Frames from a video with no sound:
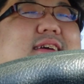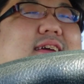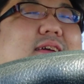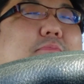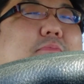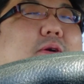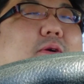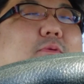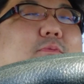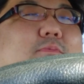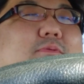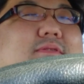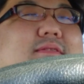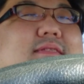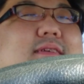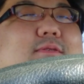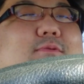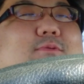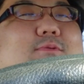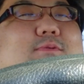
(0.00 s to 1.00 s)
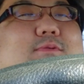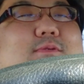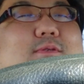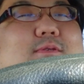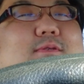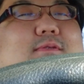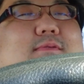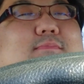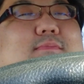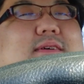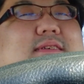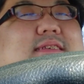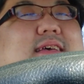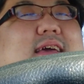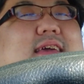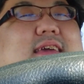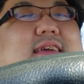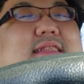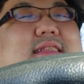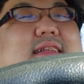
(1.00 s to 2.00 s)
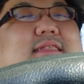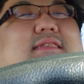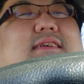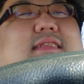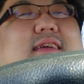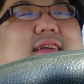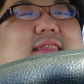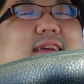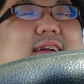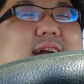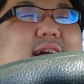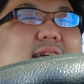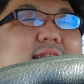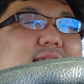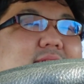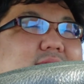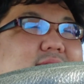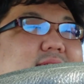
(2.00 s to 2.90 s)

今思ってること、まあ、最近になってね理解